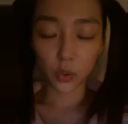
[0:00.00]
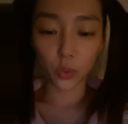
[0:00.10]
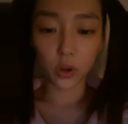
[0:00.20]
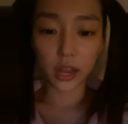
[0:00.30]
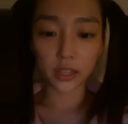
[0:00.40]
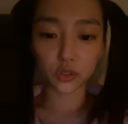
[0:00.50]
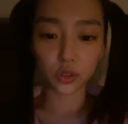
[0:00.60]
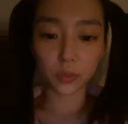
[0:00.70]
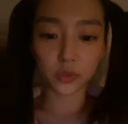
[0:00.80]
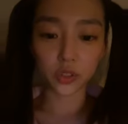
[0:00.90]
형 온라인
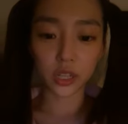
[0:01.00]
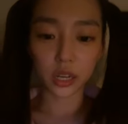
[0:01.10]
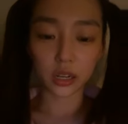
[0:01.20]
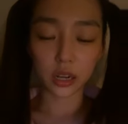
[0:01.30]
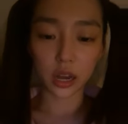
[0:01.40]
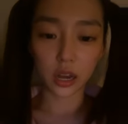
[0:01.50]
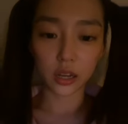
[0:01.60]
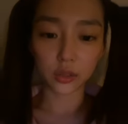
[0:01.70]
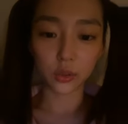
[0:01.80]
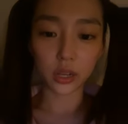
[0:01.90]
수업
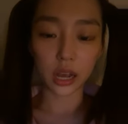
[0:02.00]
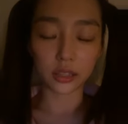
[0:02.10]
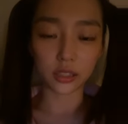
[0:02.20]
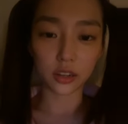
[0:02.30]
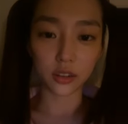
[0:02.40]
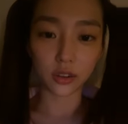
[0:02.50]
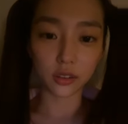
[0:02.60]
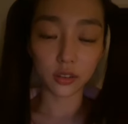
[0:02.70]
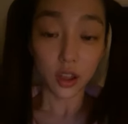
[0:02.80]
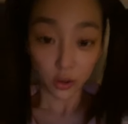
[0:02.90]
중이라 소리가 안
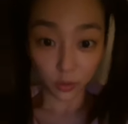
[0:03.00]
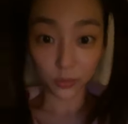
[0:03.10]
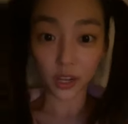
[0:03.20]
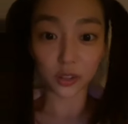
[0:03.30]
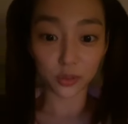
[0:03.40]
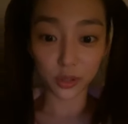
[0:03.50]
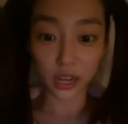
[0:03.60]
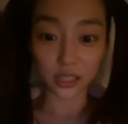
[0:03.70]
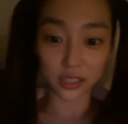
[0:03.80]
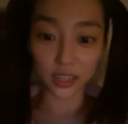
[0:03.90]
들려요? 그럼 당연히
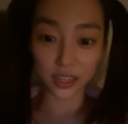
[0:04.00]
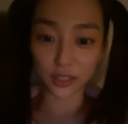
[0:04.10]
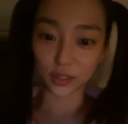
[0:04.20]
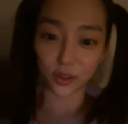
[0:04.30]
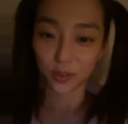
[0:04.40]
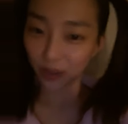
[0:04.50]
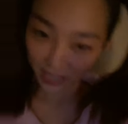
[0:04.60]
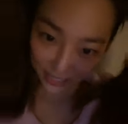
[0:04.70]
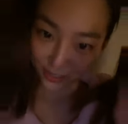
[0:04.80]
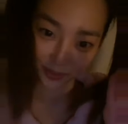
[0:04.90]
소리가 안 들리겠죠.
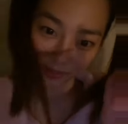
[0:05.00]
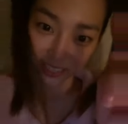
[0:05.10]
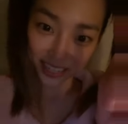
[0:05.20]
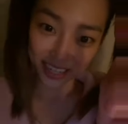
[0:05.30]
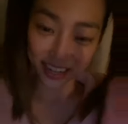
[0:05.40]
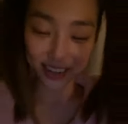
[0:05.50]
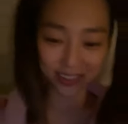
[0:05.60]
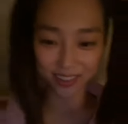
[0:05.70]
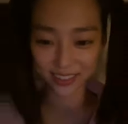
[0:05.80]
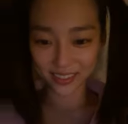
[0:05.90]
온라인 수업
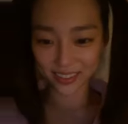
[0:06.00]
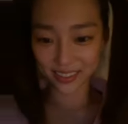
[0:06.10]
중이니까요.